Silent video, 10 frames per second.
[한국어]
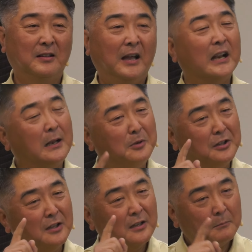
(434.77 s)

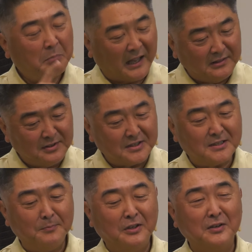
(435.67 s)
하나님은 반드시
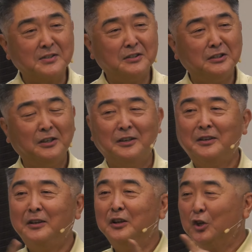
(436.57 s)
심는 것을
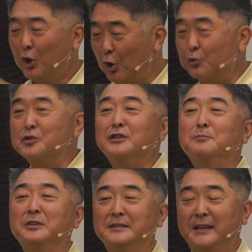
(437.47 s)
거두시는
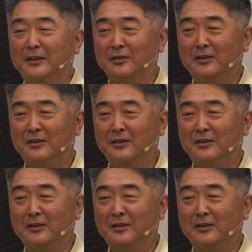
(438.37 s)
분이세요.